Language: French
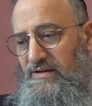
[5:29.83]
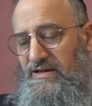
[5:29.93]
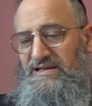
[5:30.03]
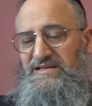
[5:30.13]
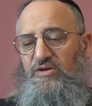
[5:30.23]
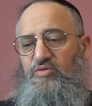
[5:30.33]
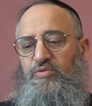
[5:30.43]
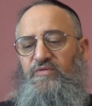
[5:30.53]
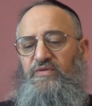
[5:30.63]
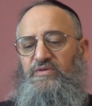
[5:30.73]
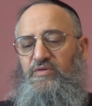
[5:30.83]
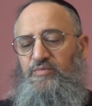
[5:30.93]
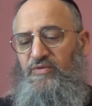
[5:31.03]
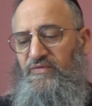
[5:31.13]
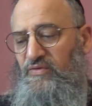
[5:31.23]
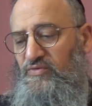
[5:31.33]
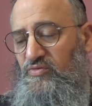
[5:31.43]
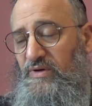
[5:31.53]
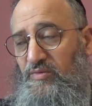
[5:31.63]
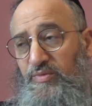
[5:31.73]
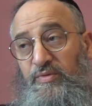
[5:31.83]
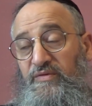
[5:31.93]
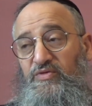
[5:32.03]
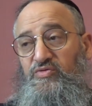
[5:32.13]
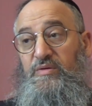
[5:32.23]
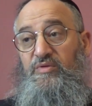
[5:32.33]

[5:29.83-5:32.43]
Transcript: il sait qu'au profond, au profond de nous-mêmes, plus profond de nous-mêmes,